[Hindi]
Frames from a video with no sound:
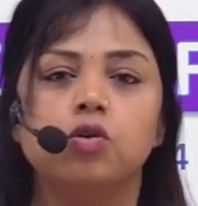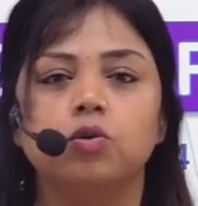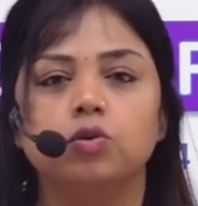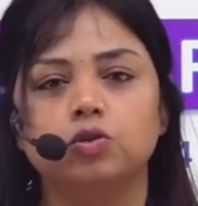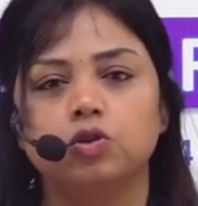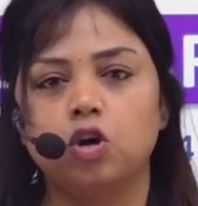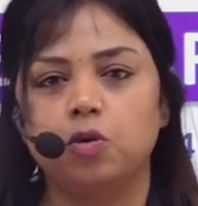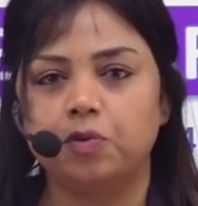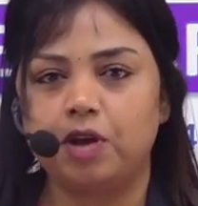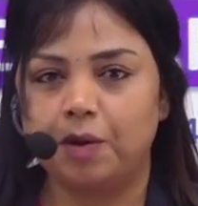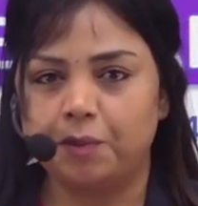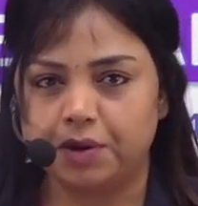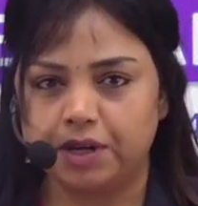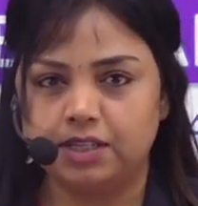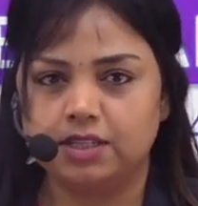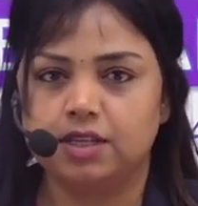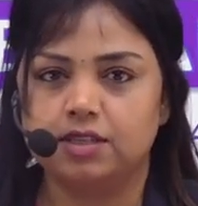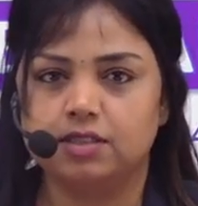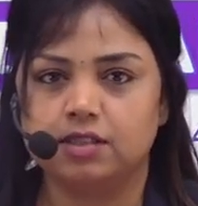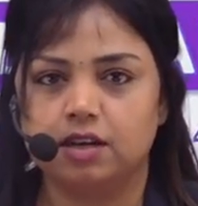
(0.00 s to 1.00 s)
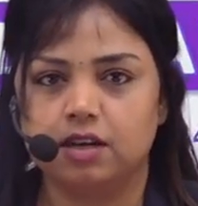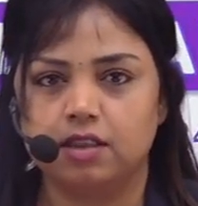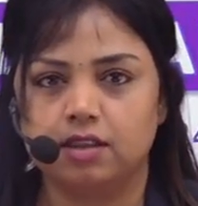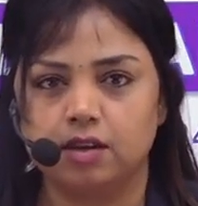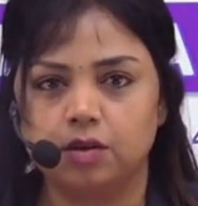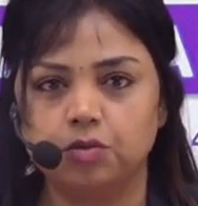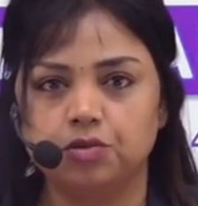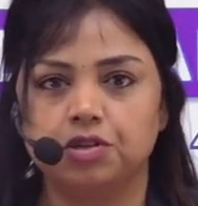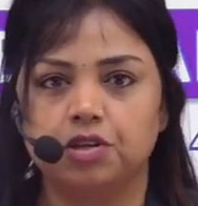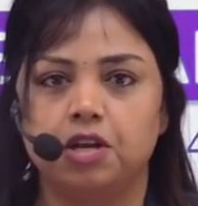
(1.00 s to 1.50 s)
उसको हम यहाँ पर डिस्कस करते
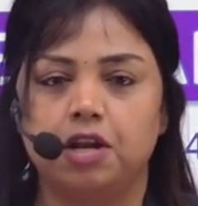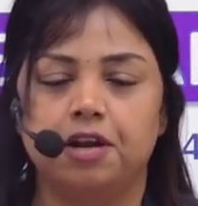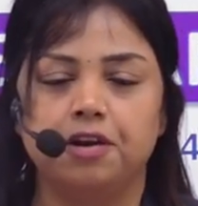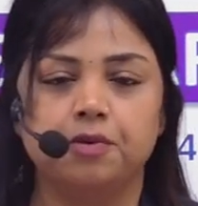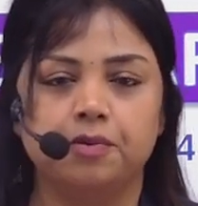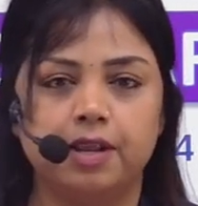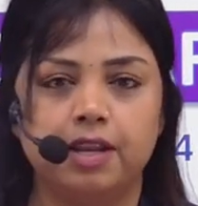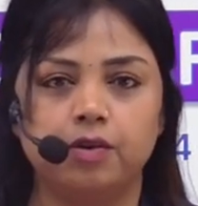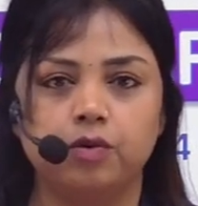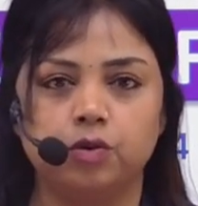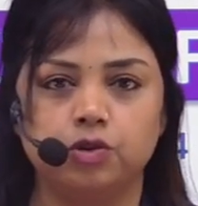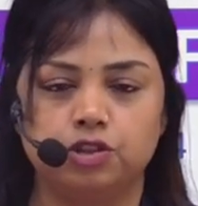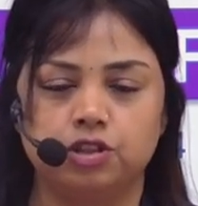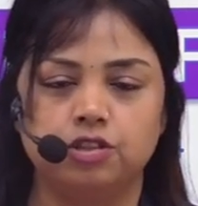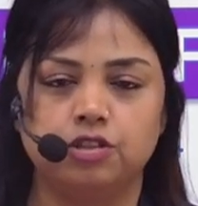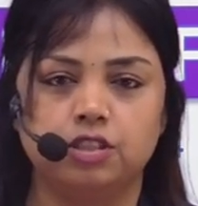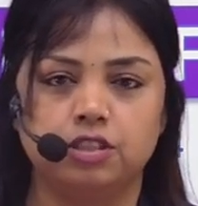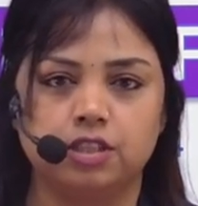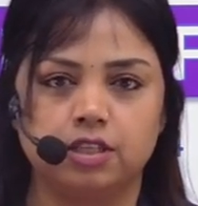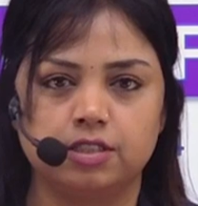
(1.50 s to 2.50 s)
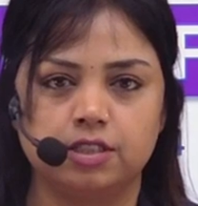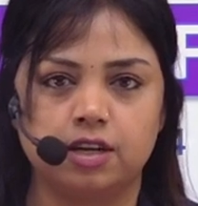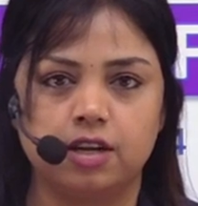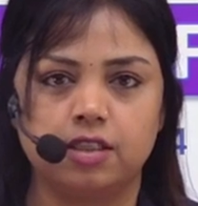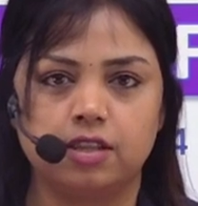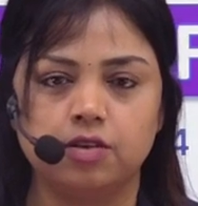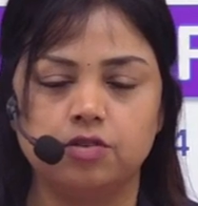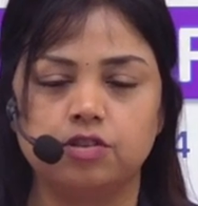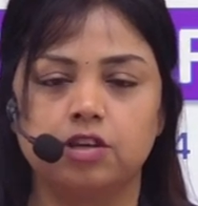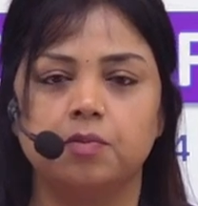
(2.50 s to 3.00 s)
हैं उससे रिलेटेड वाले क्वेश्चन डिस्कस
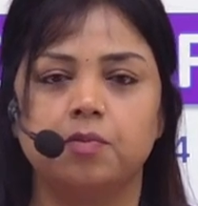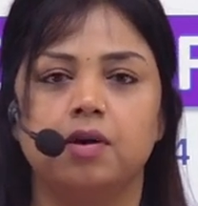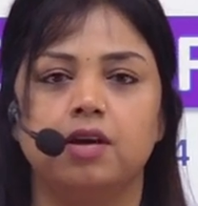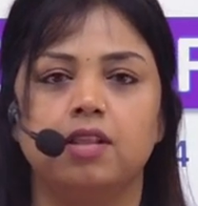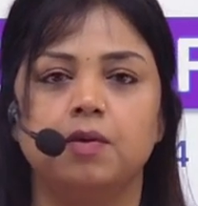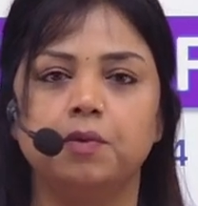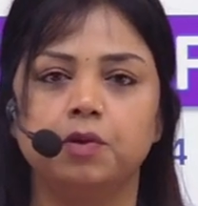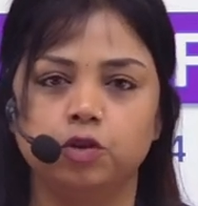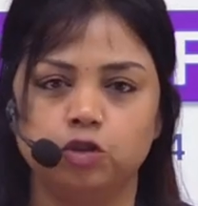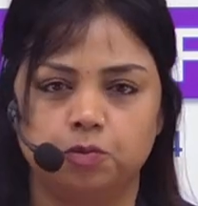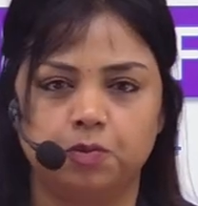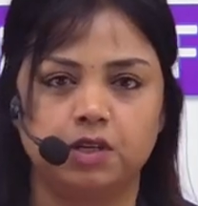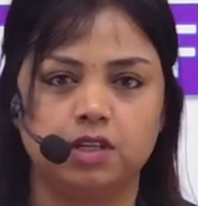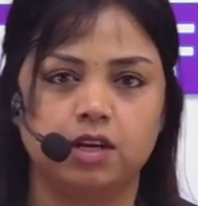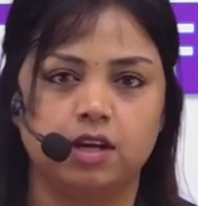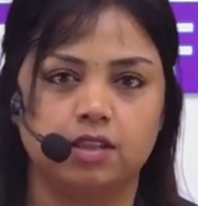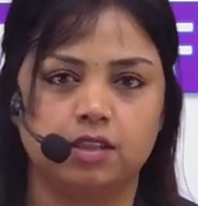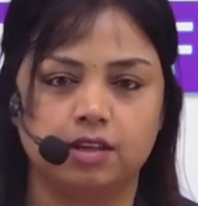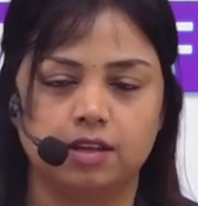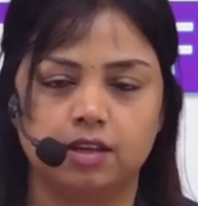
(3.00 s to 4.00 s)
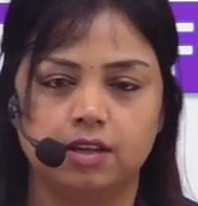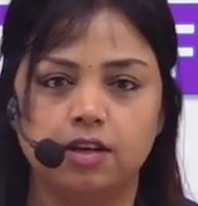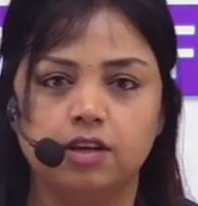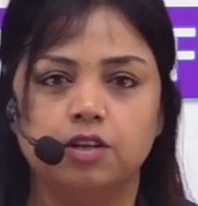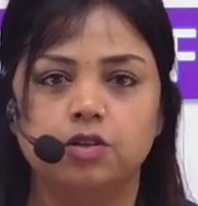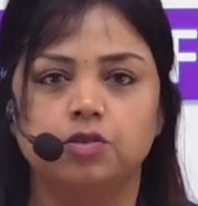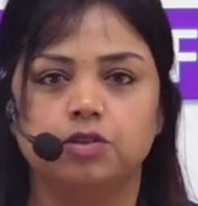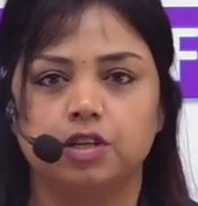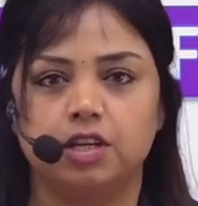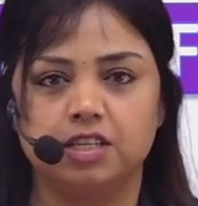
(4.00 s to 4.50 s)
करते हैं उसके बाद हम न्यूज़ पर जाते हैं
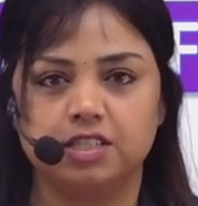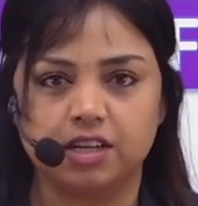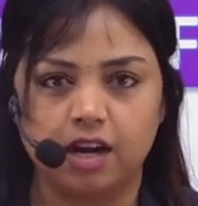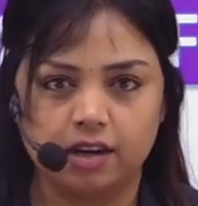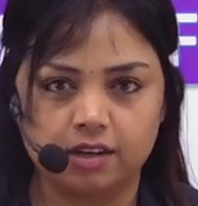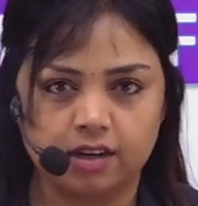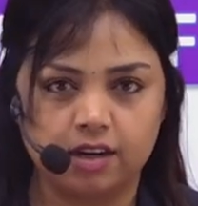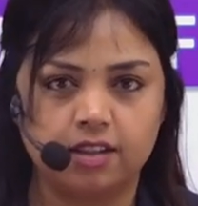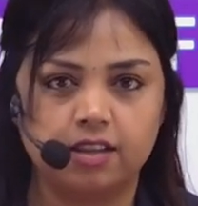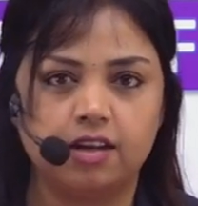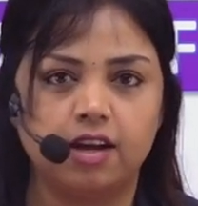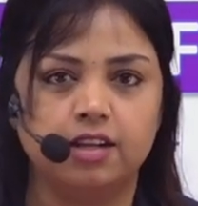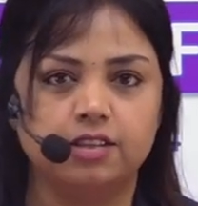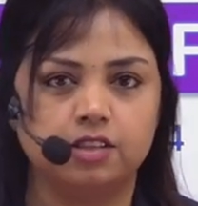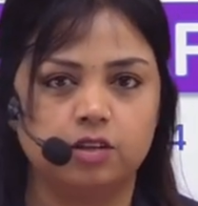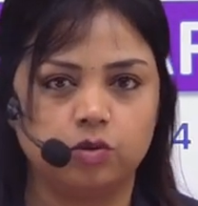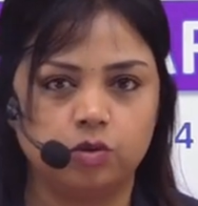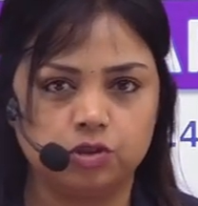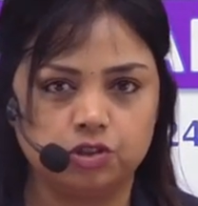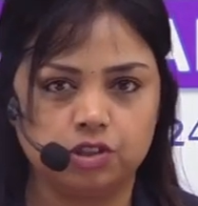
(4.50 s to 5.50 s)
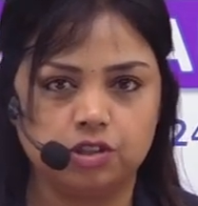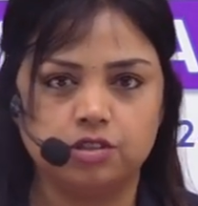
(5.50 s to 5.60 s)
तो चलिए स्टार्ट करते हैं आज के क्वेश्चन